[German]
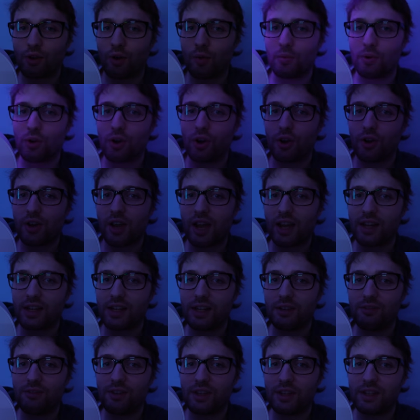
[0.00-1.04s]
Home
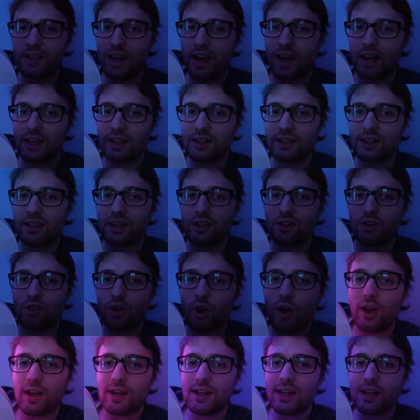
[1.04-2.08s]
Konnektivität
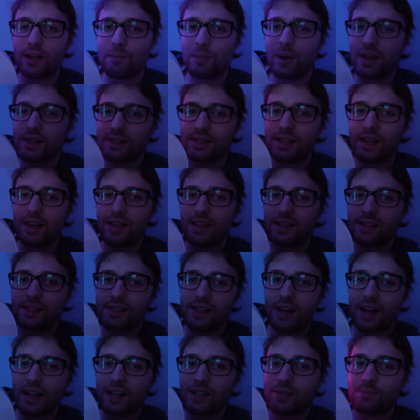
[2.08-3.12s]
deutlich besser
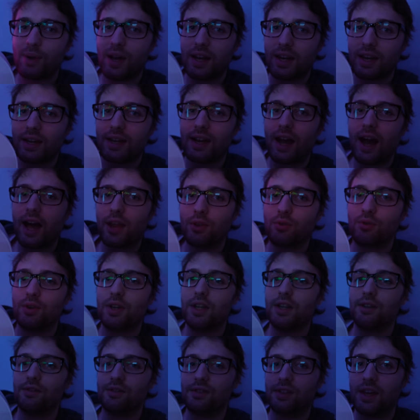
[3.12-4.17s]
ist als bei den Nano
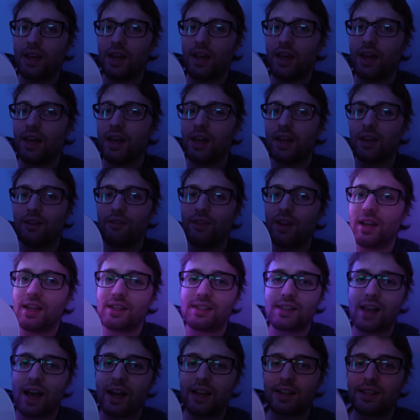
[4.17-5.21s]
Leafs. Ich will nicht
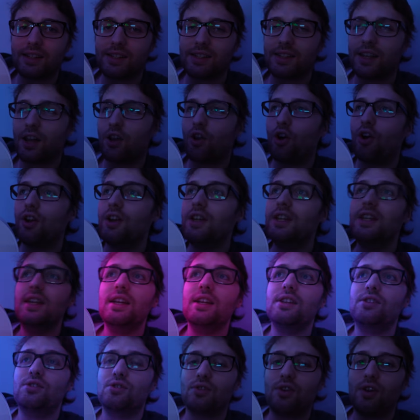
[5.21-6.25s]
sagen, dass es da noch
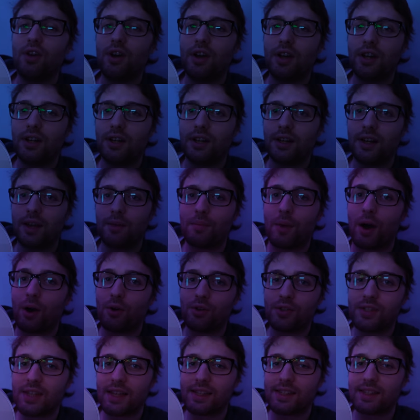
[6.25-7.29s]
nie zu irgendeinem
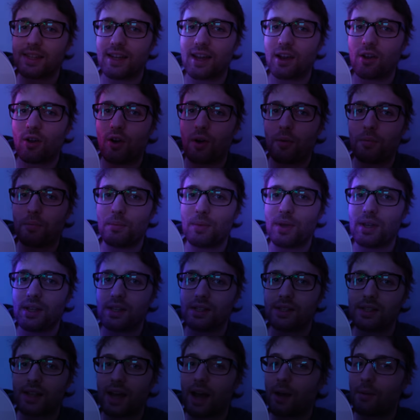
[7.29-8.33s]
Aussetzer gekommen
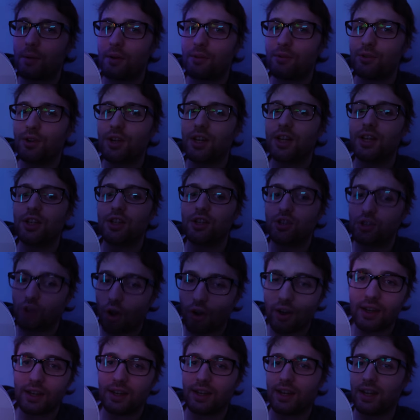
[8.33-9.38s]
ist, aber wirklich
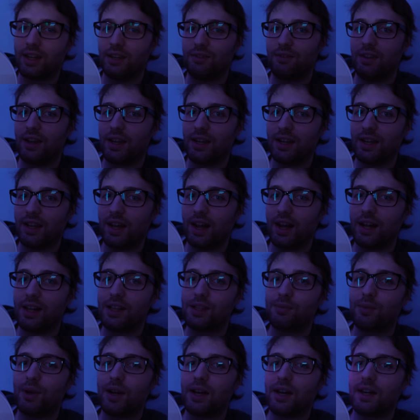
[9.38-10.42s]
deutlich weniger
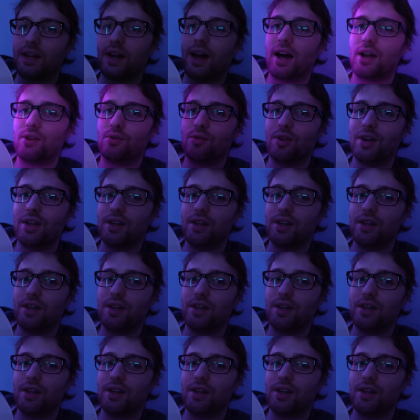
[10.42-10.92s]
als bei den Nano